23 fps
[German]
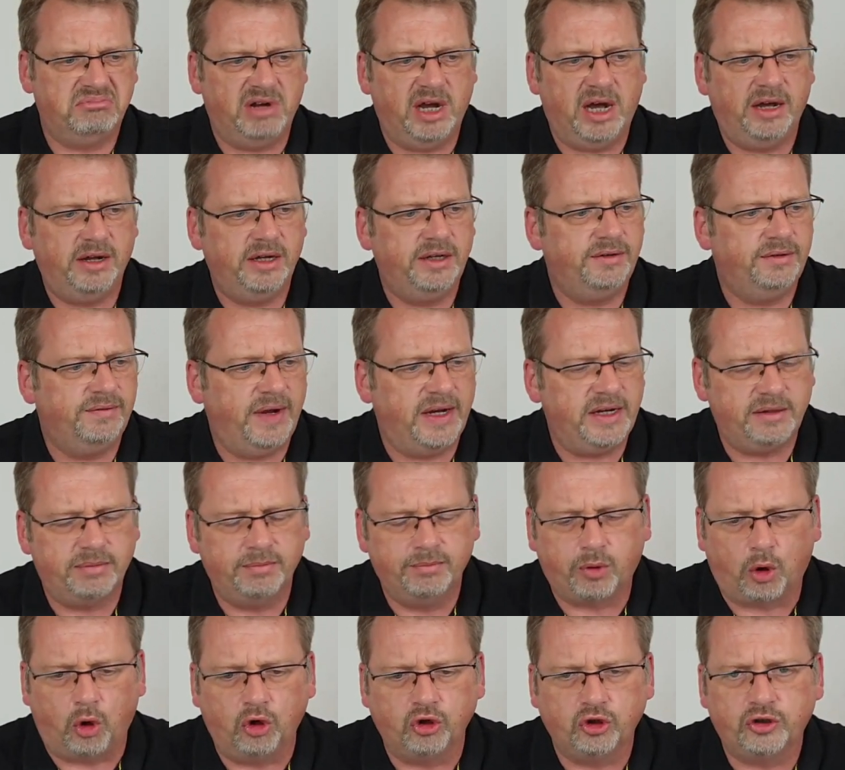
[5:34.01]
ja, in
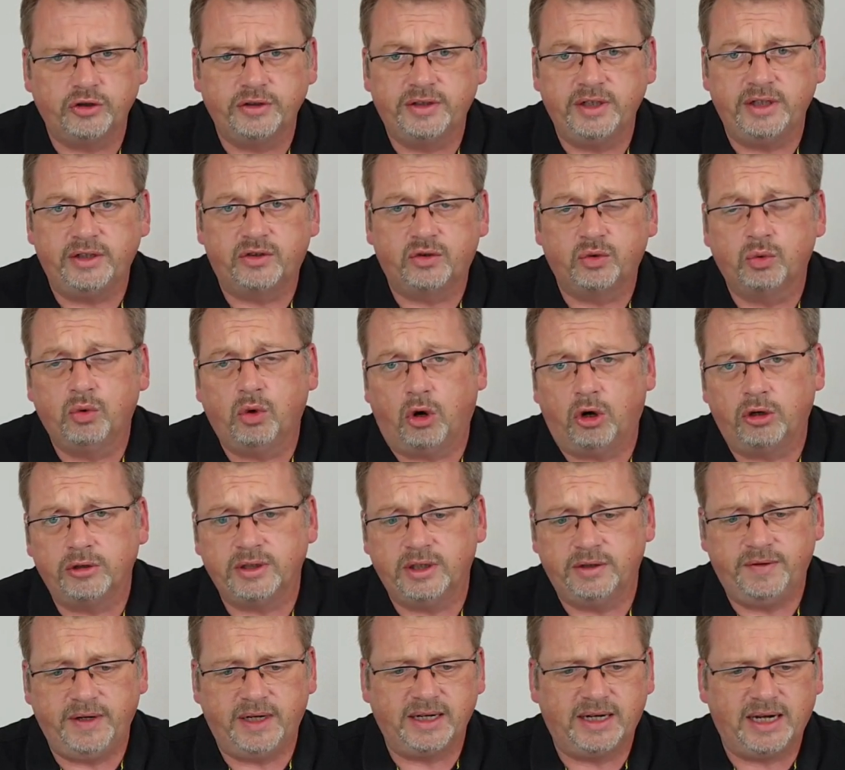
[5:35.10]
welchen Branchen sie
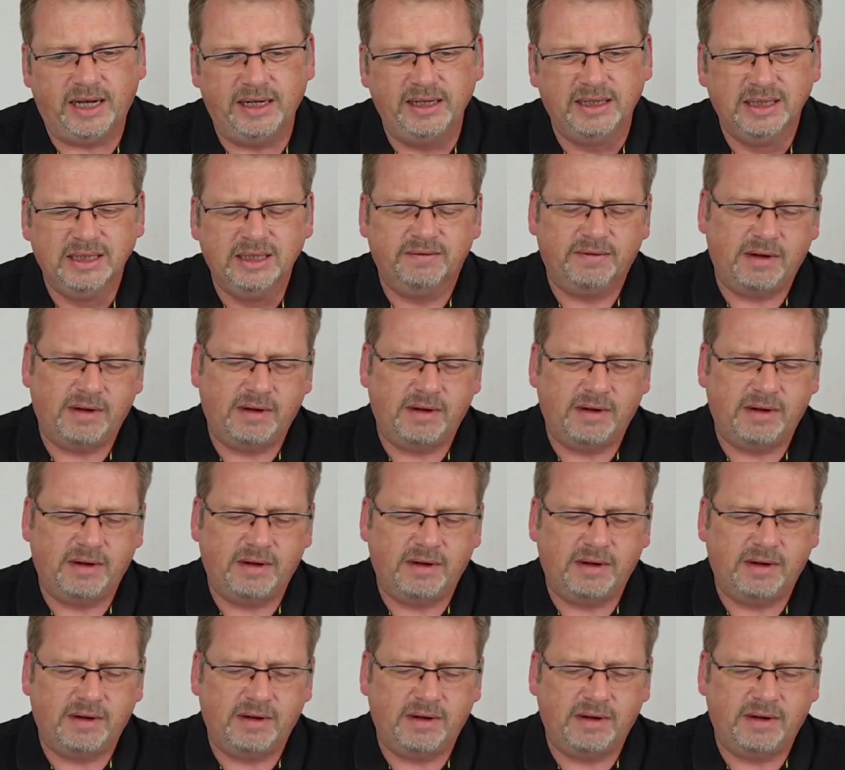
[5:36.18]
zugeordnet werden kann.